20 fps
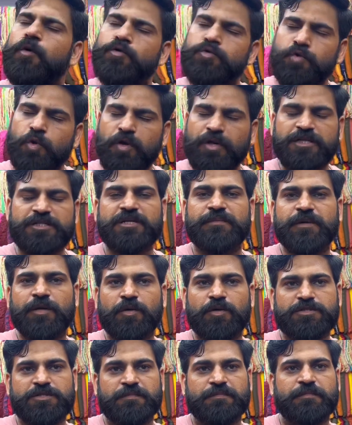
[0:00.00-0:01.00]
उसको कस्टमर को
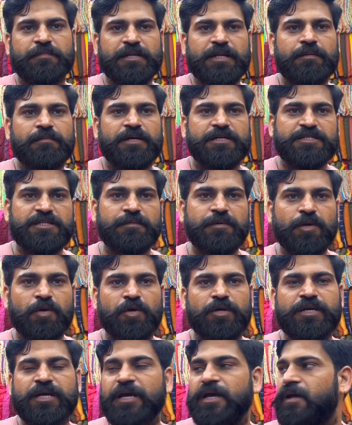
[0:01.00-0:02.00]
मतलब कस्टमर कस्टमर को
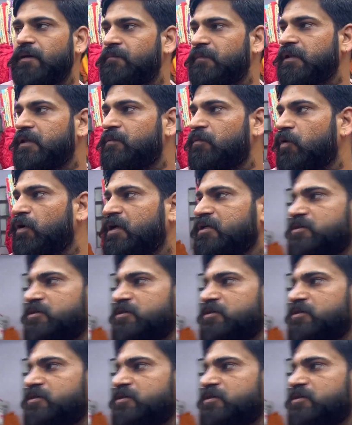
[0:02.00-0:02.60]
ये मतलब होना